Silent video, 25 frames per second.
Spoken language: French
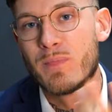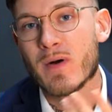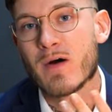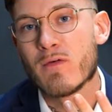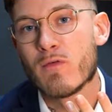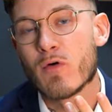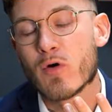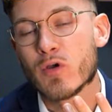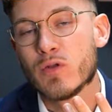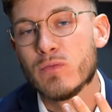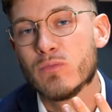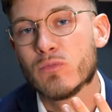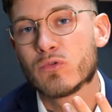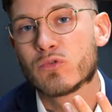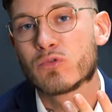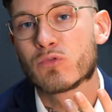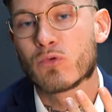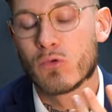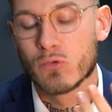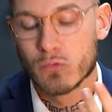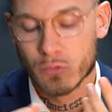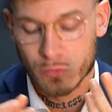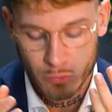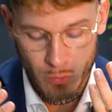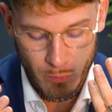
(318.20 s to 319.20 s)
pas avoir une montre
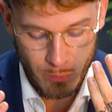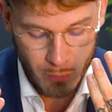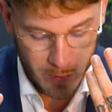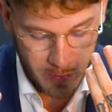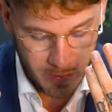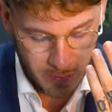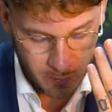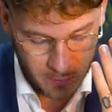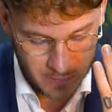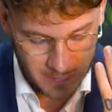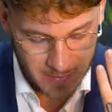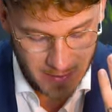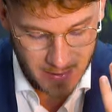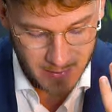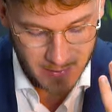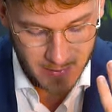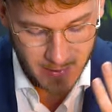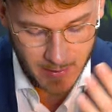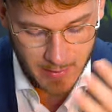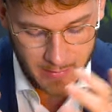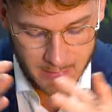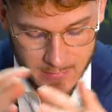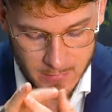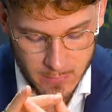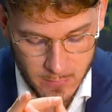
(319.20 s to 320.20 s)
trop lourde au poignet, donc c'est
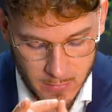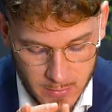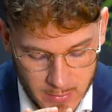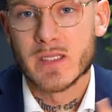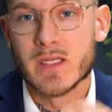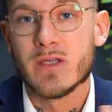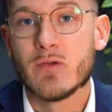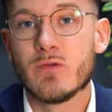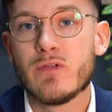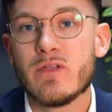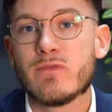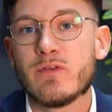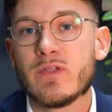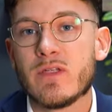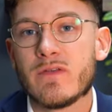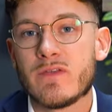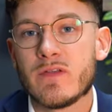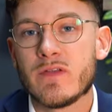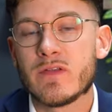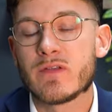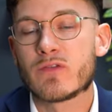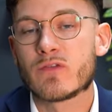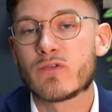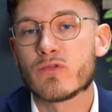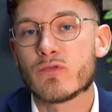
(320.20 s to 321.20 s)
intéressant. Et au niveau des
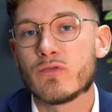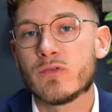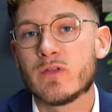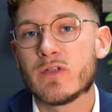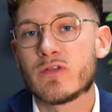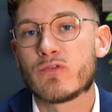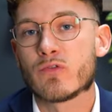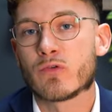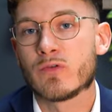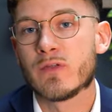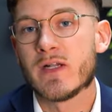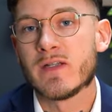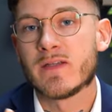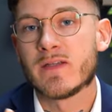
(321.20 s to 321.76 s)
finitions on est sur une